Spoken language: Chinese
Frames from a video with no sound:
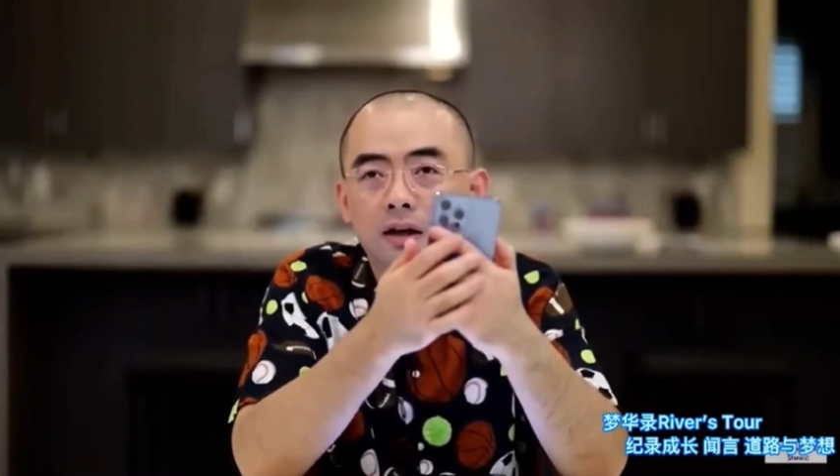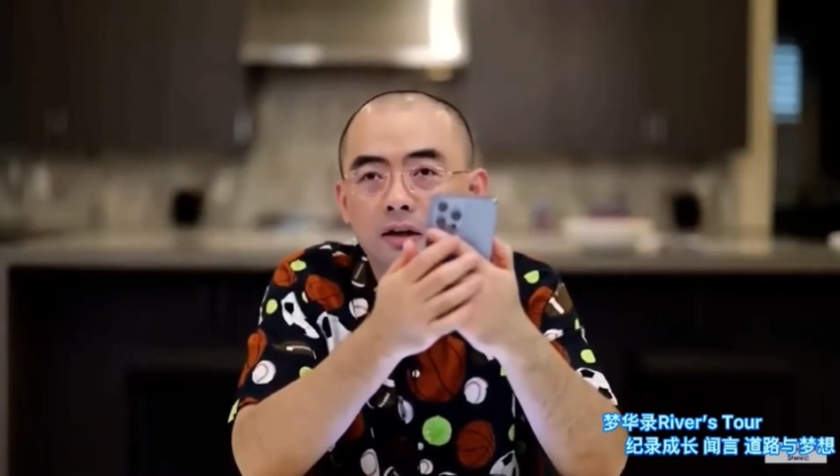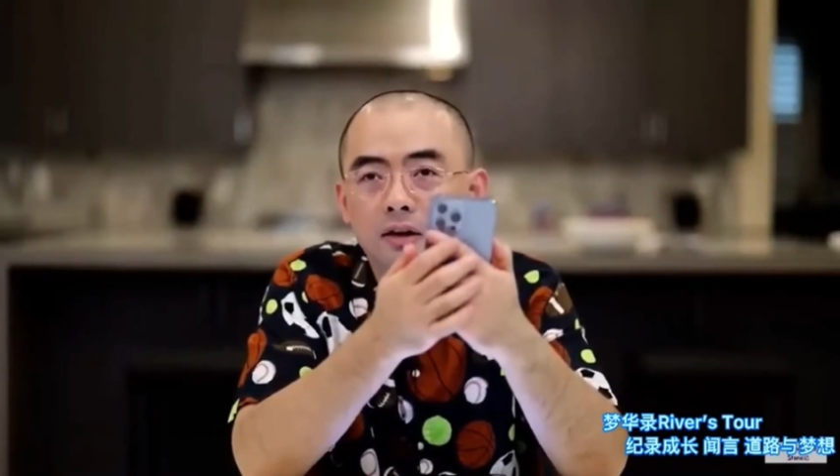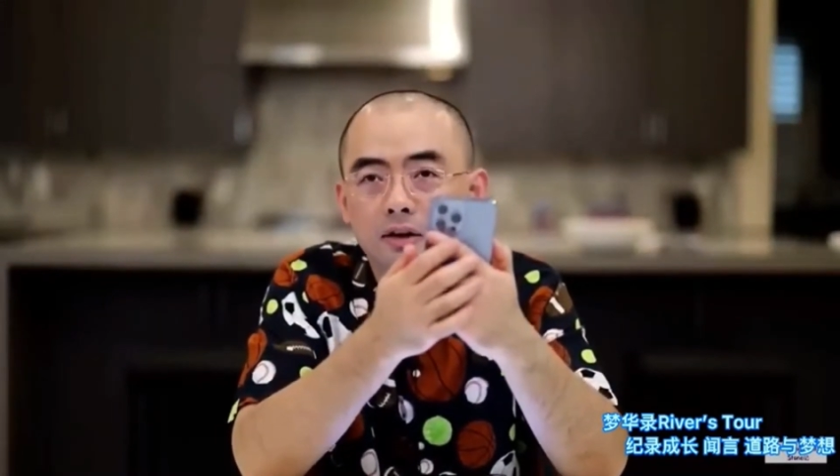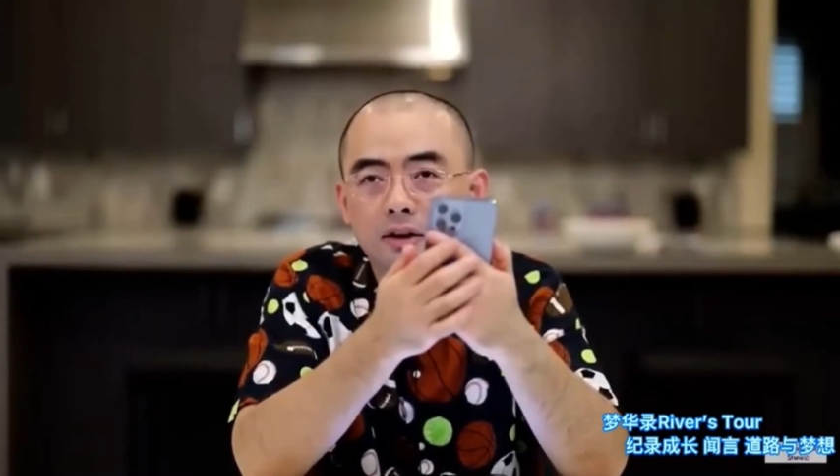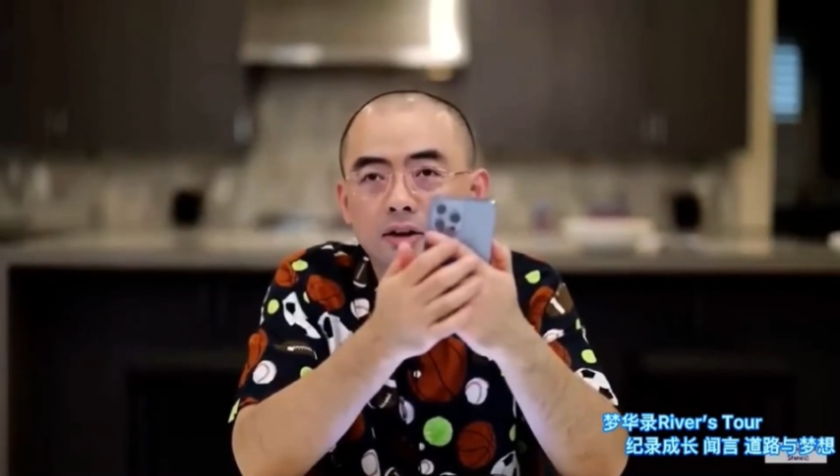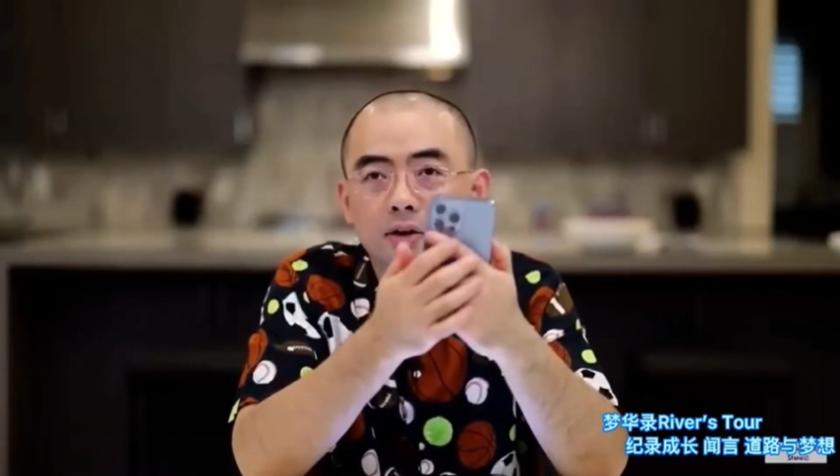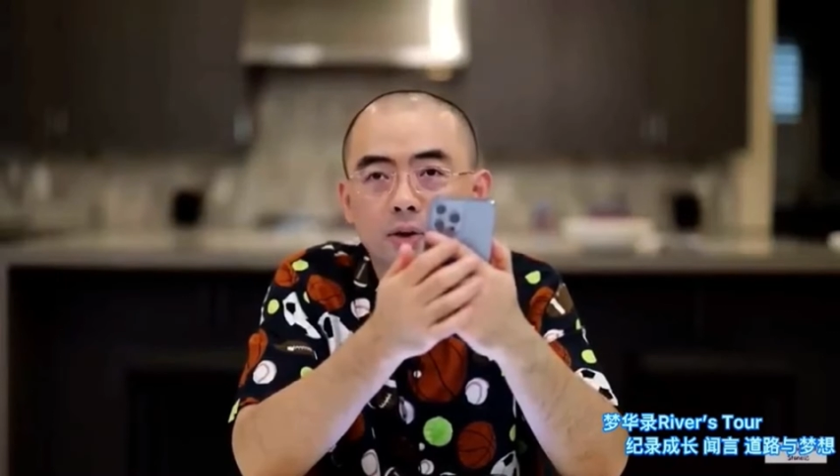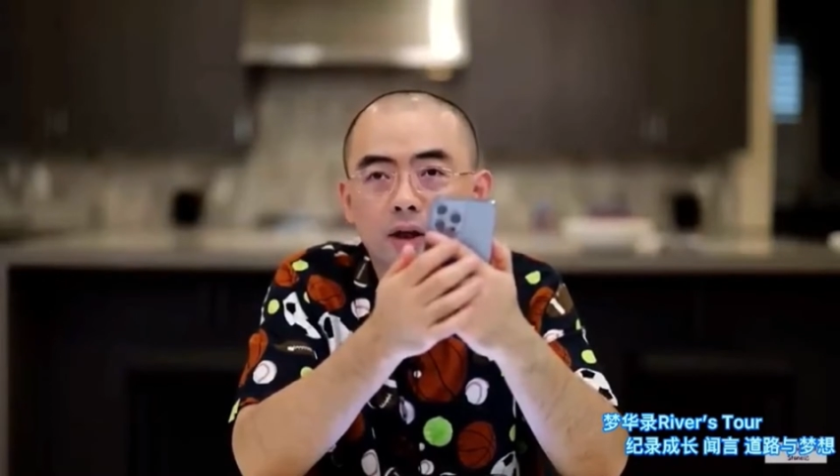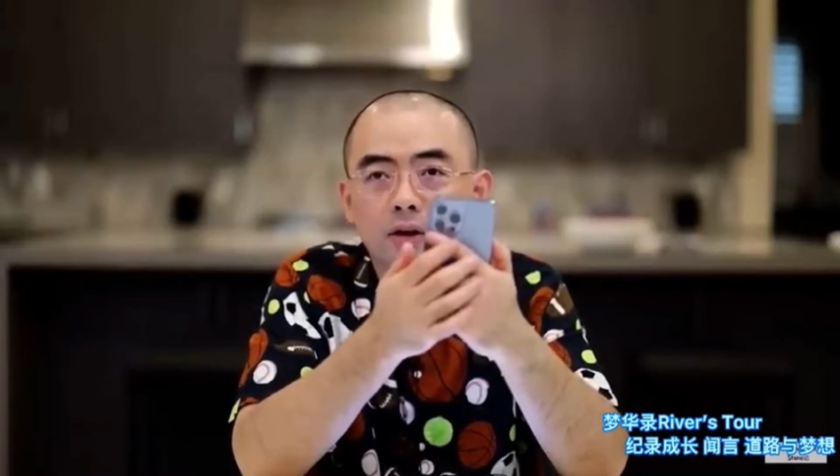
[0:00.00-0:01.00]
老习都
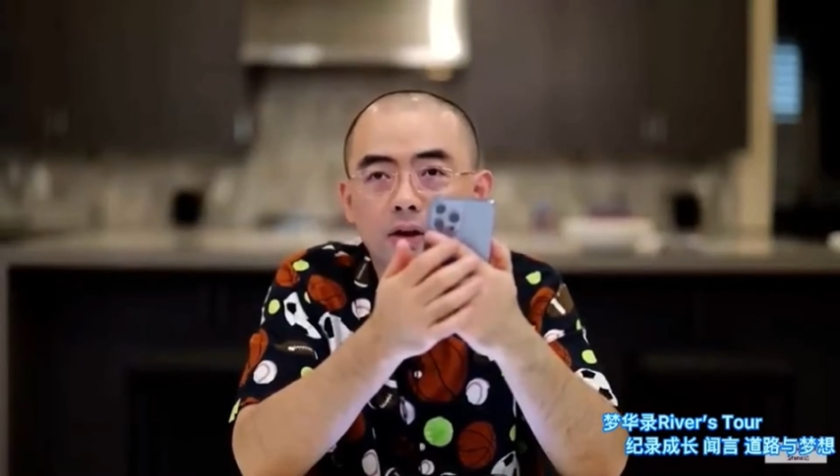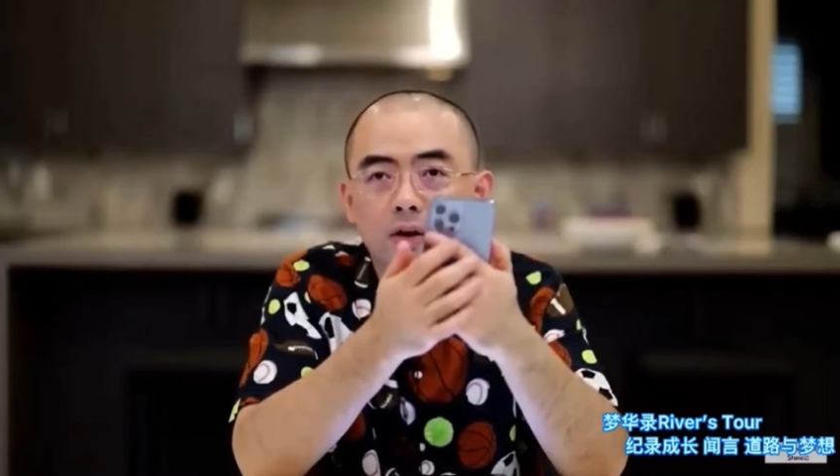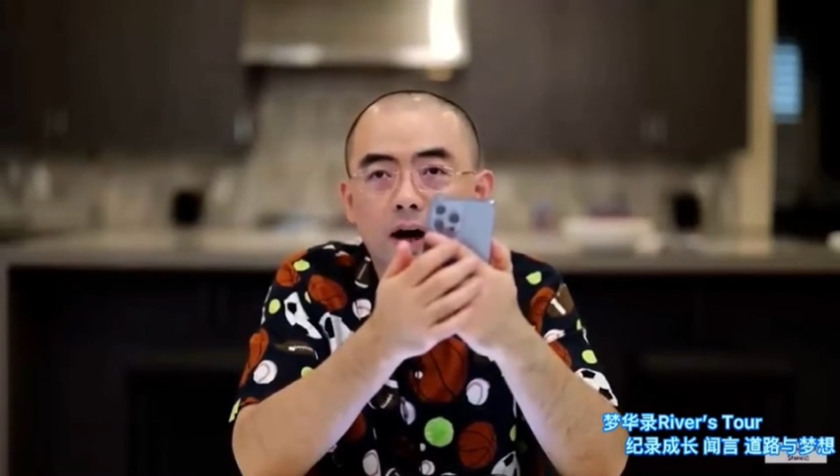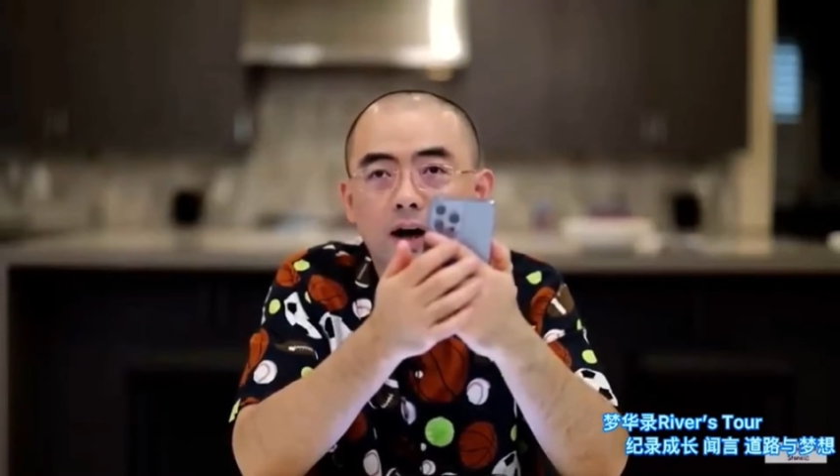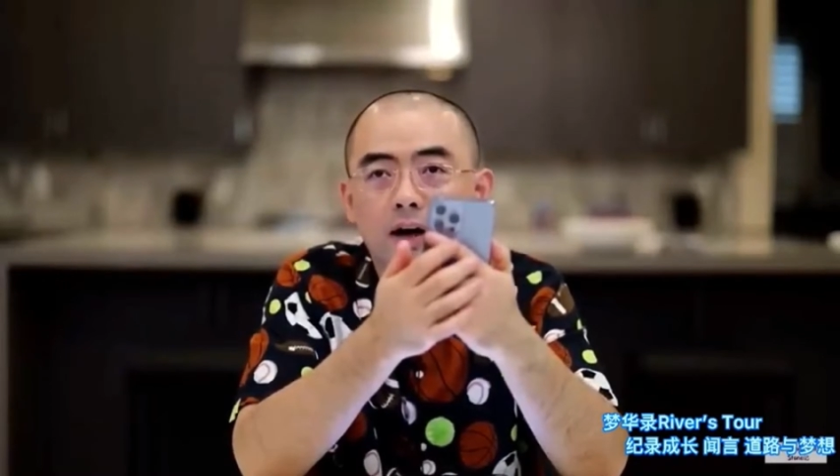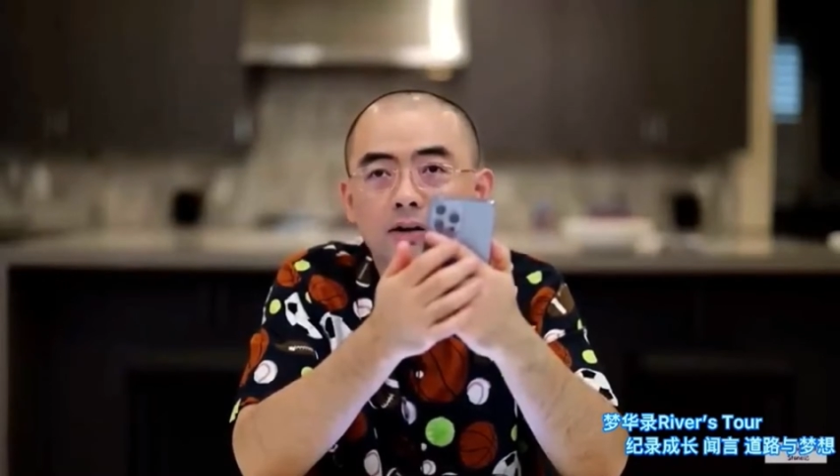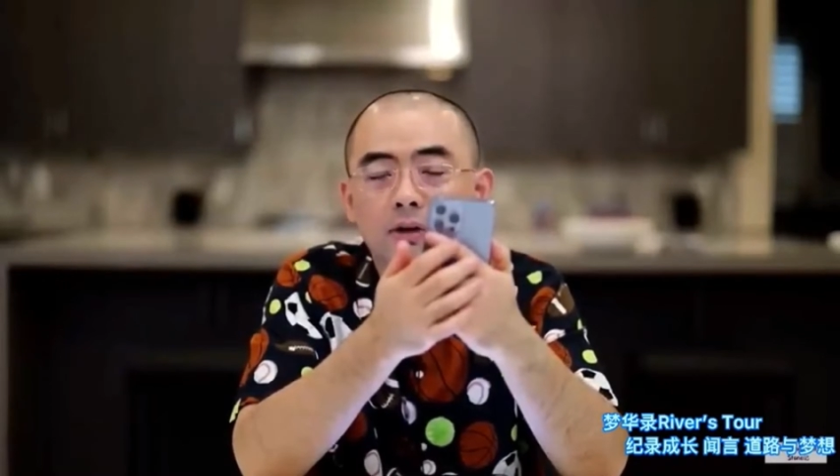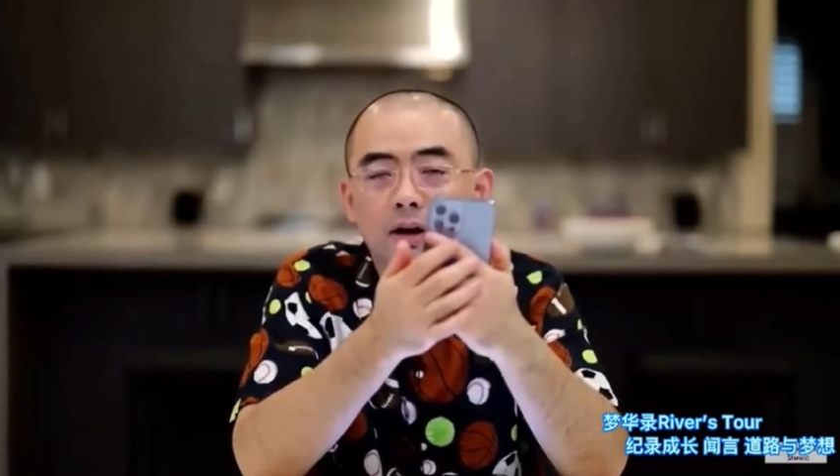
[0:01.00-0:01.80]
出来说狠话了，是吧？